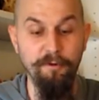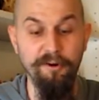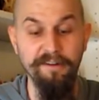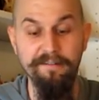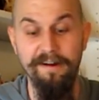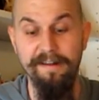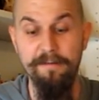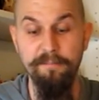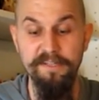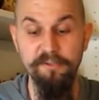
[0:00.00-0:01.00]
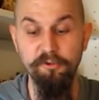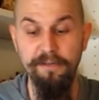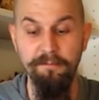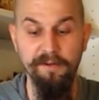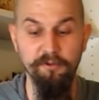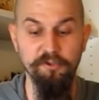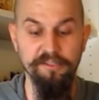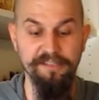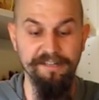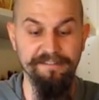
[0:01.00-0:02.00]
può arrivare al peso di almeno
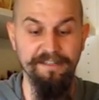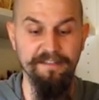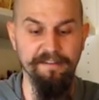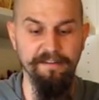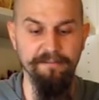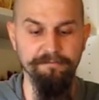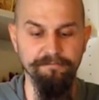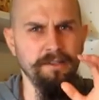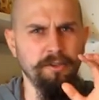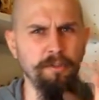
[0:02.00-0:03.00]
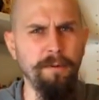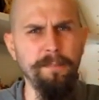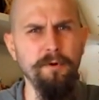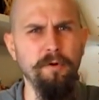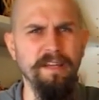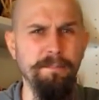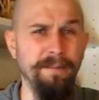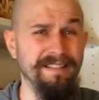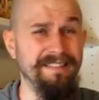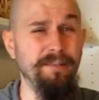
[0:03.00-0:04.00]
60 kg. Sono proprio i
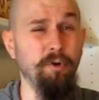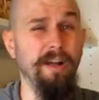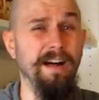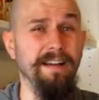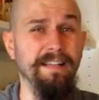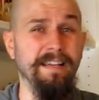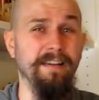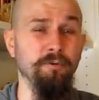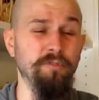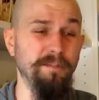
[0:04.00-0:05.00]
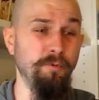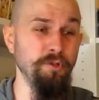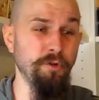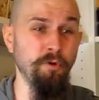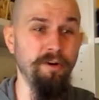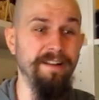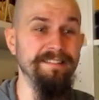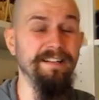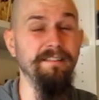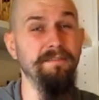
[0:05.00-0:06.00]
particolari che contribuiscono a
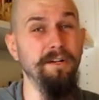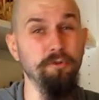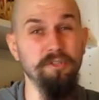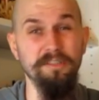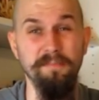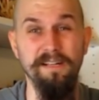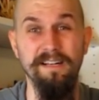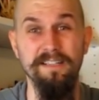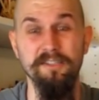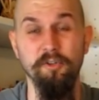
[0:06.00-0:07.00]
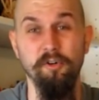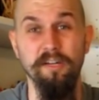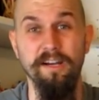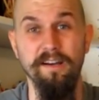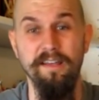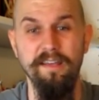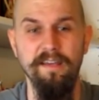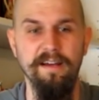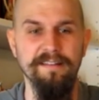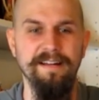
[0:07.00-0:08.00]
rendere verosimile la storia
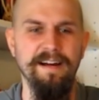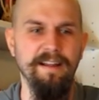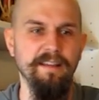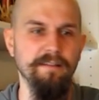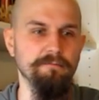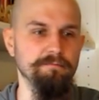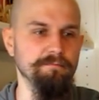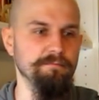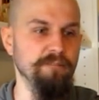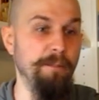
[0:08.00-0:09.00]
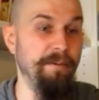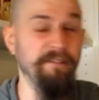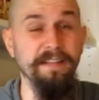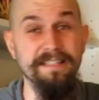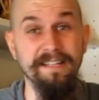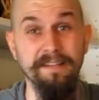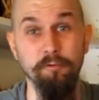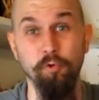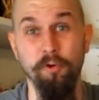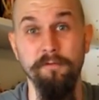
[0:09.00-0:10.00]
e a dare un, una parvenza di
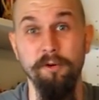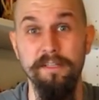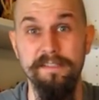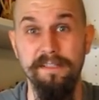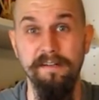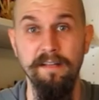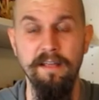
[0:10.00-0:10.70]
autorevolezza.